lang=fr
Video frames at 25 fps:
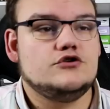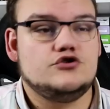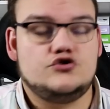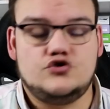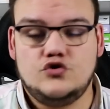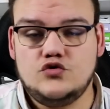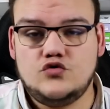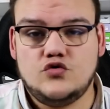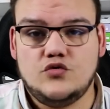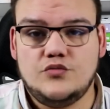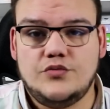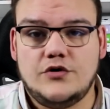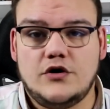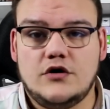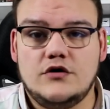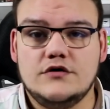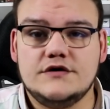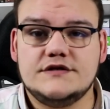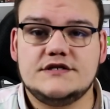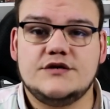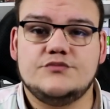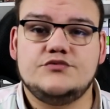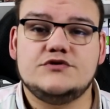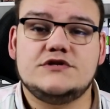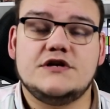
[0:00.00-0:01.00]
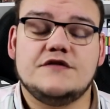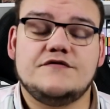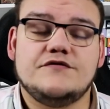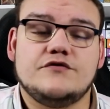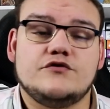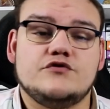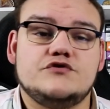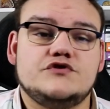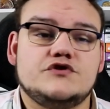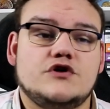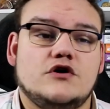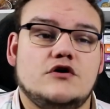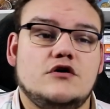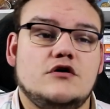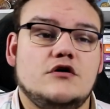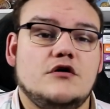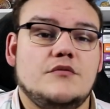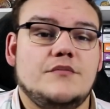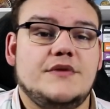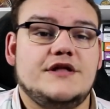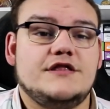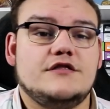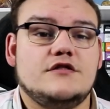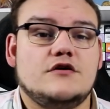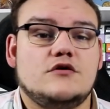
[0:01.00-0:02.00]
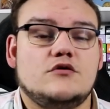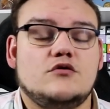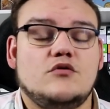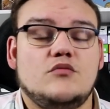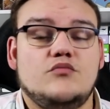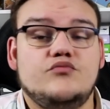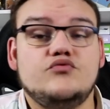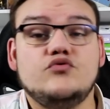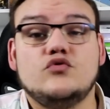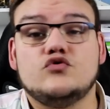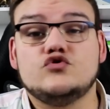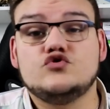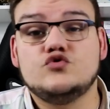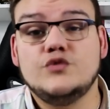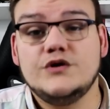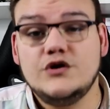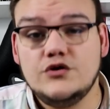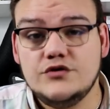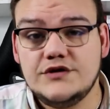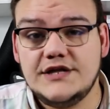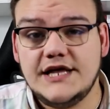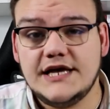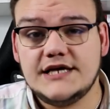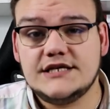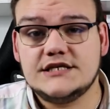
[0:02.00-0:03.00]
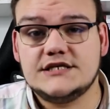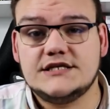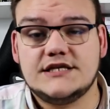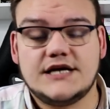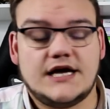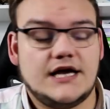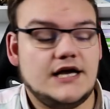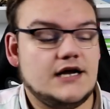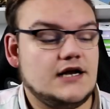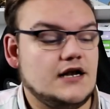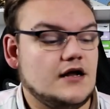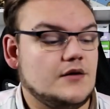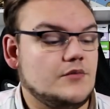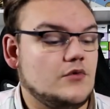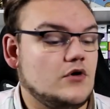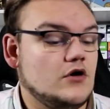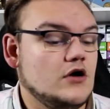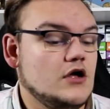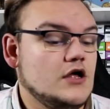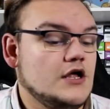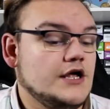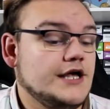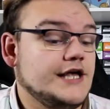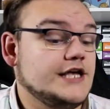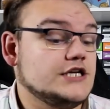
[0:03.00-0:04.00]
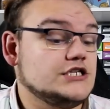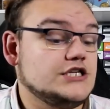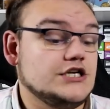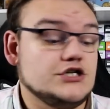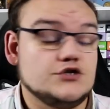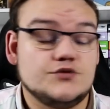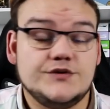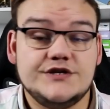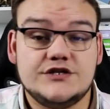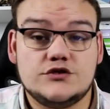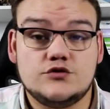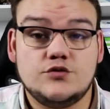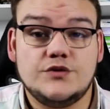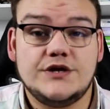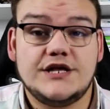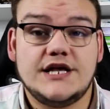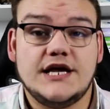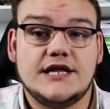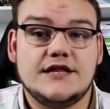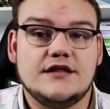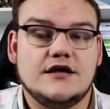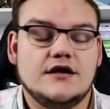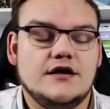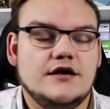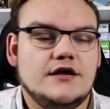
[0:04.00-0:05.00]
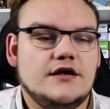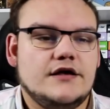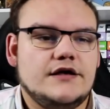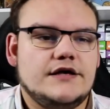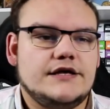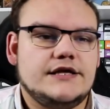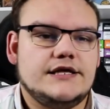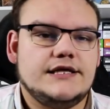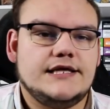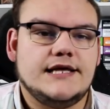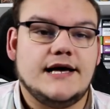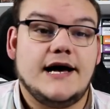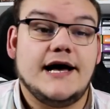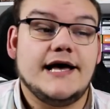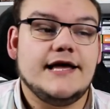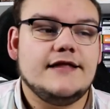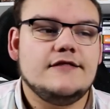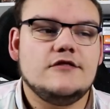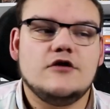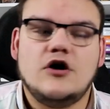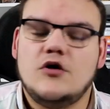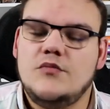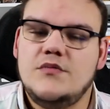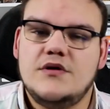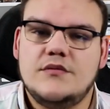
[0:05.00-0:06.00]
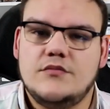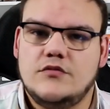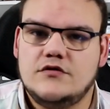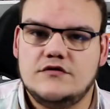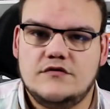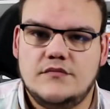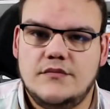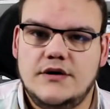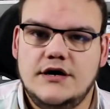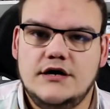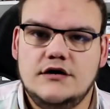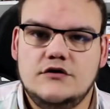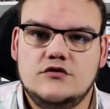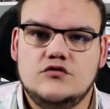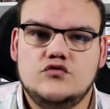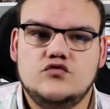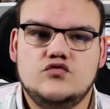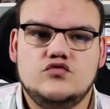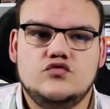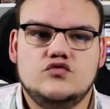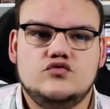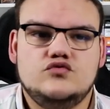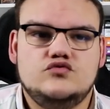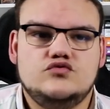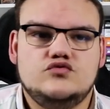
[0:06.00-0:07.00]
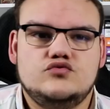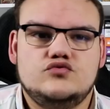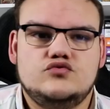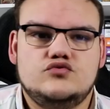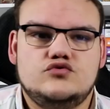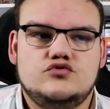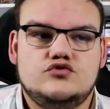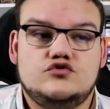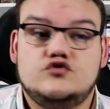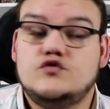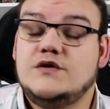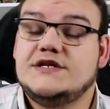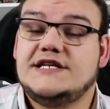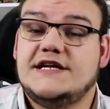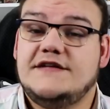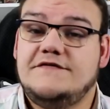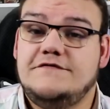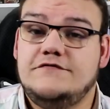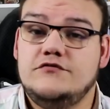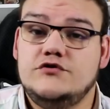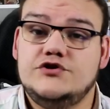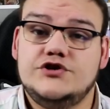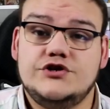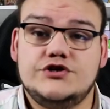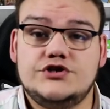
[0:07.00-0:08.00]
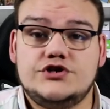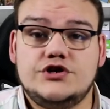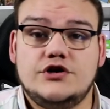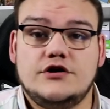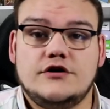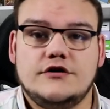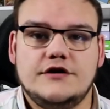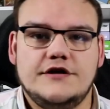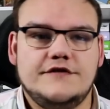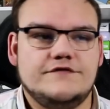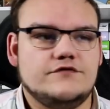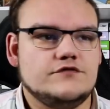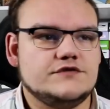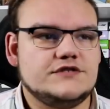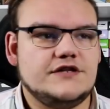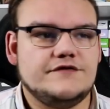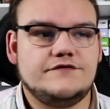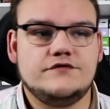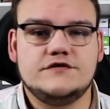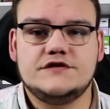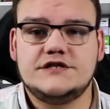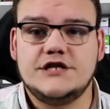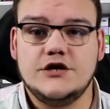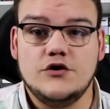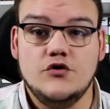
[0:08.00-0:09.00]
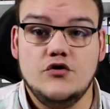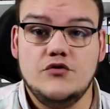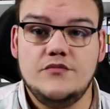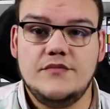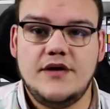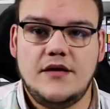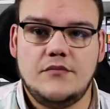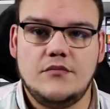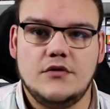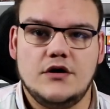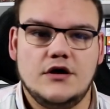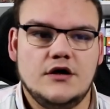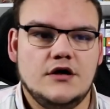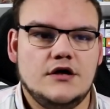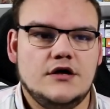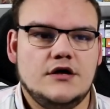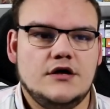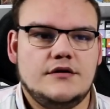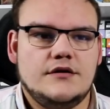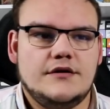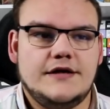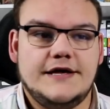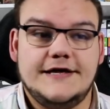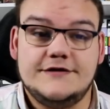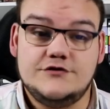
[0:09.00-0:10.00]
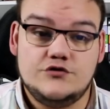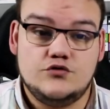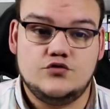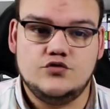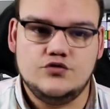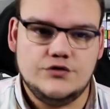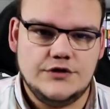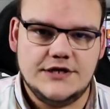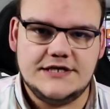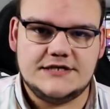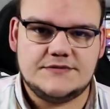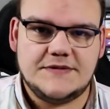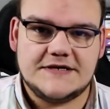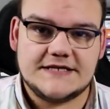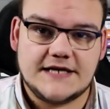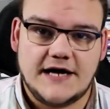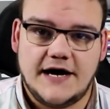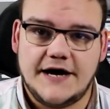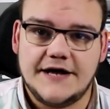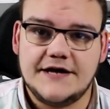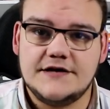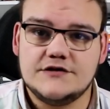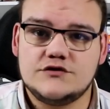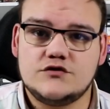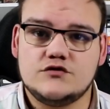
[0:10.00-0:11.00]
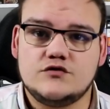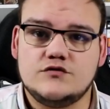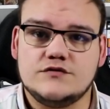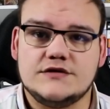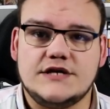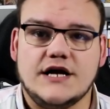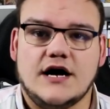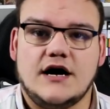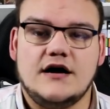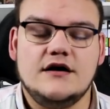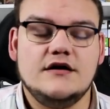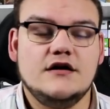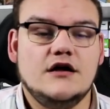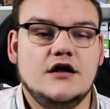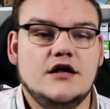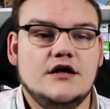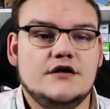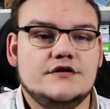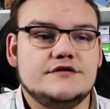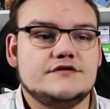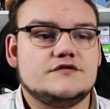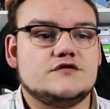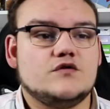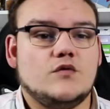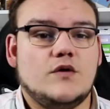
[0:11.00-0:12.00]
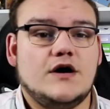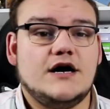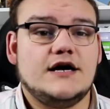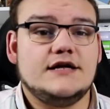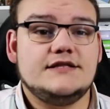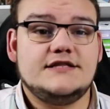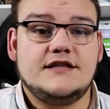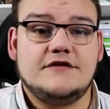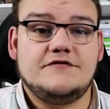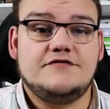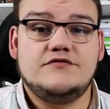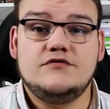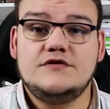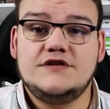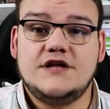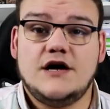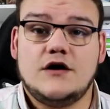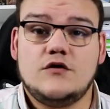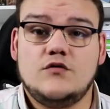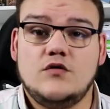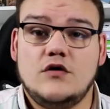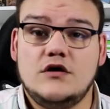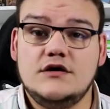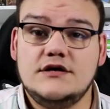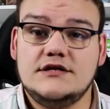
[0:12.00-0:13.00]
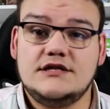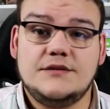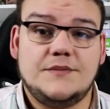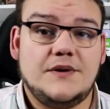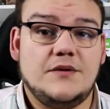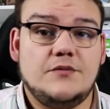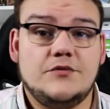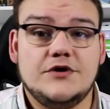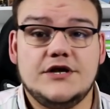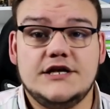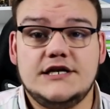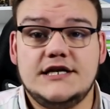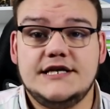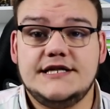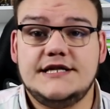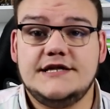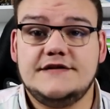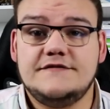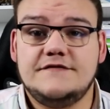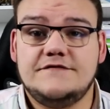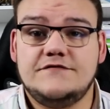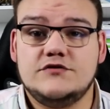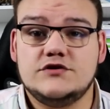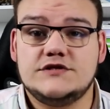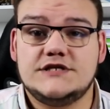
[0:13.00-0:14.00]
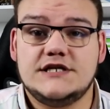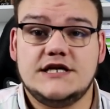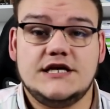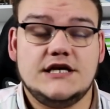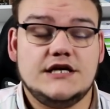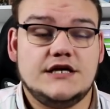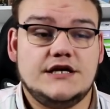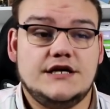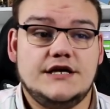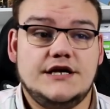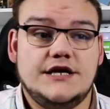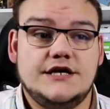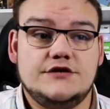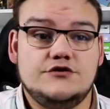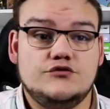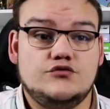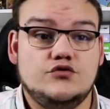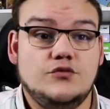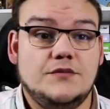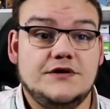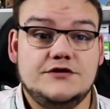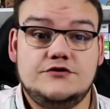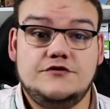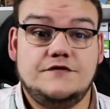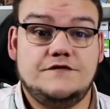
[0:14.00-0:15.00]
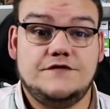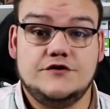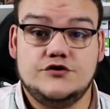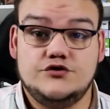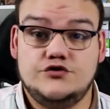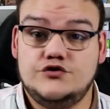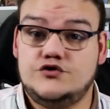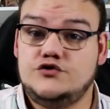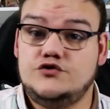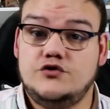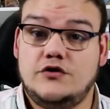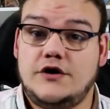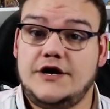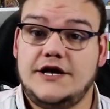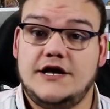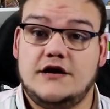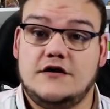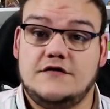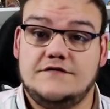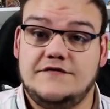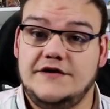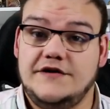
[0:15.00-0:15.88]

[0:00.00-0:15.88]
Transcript: Je comprends que ça puisse être frustrant. Maintenant, pour jouer le deck, très clairement, et je l'ai joué ce week-end, il y a énormément de mains où soit t'as full danger, ils vont se défausser eux-mêmes, et du coup, il se passera rien sur ton terrain. Soit t'as full Dark World, t'as pas moyen de les défausser, et du coup bah, tu fais juste rien en